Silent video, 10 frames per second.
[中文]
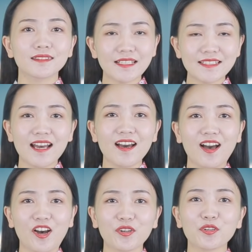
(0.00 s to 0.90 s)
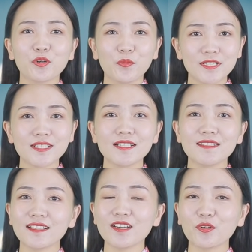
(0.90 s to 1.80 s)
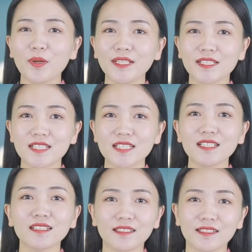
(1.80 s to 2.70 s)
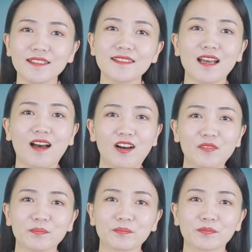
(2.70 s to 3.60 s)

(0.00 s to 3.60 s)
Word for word: 大家好，我是健康管理师李晓。